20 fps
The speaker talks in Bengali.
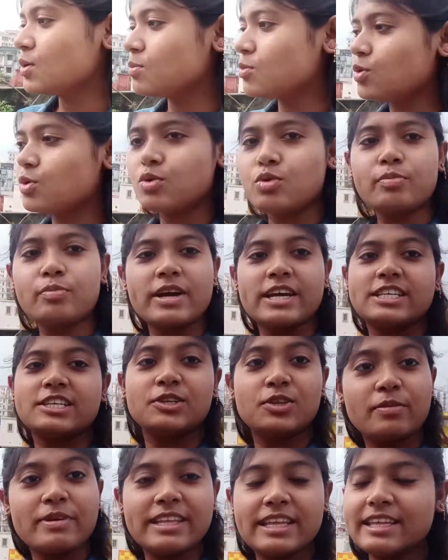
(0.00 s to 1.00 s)
মোহনবাসী
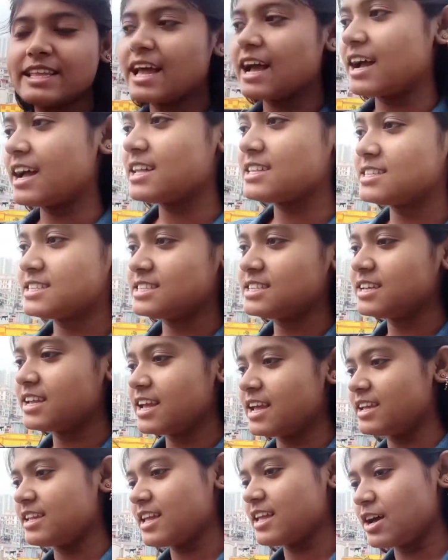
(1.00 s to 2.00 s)
তোমাদের দেখাচ্ছি
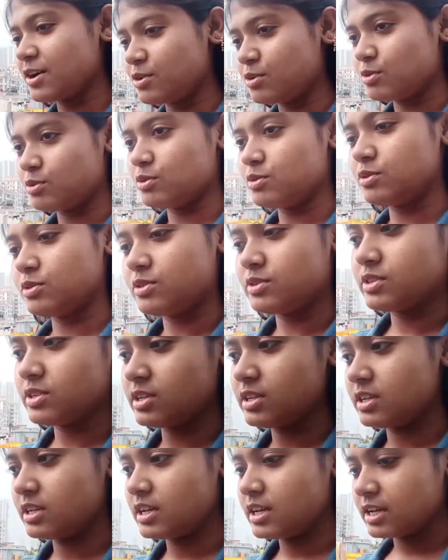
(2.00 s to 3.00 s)
এই দেখো
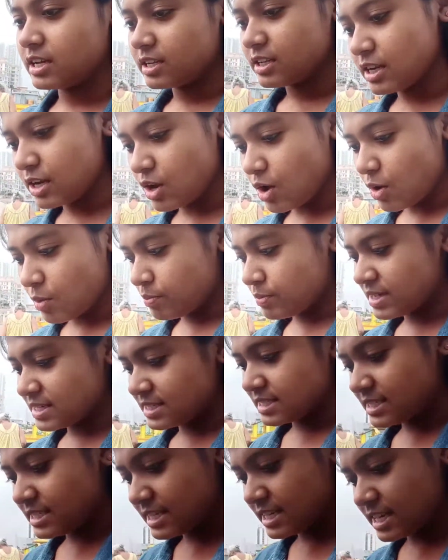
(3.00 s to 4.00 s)
তো লম্বা
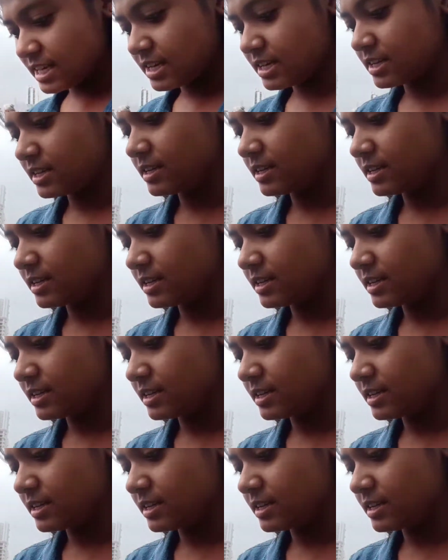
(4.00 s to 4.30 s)
স্টিক